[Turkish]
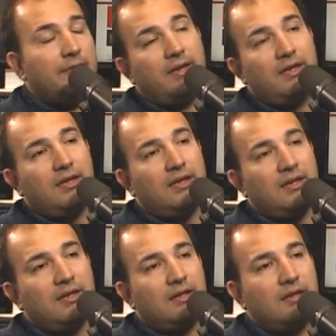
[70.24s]
Ve e,
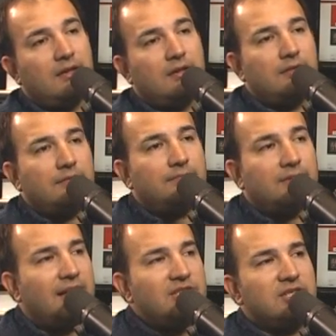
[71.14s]

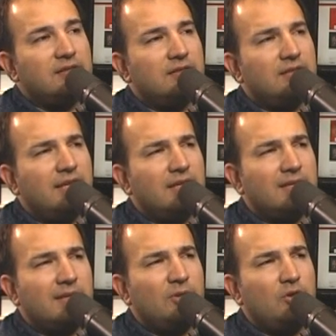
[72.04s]
kaç yıldır? İlk
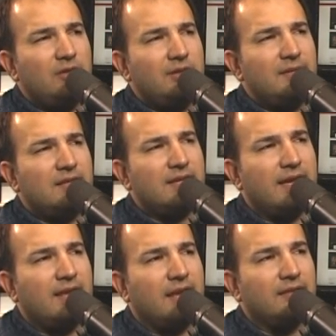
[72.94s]
2004'te mi dedin
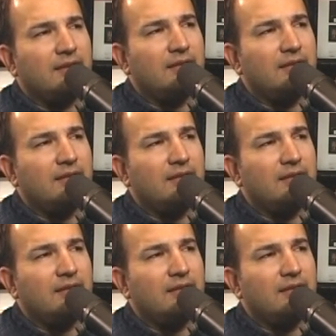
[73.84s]
yayınlandı?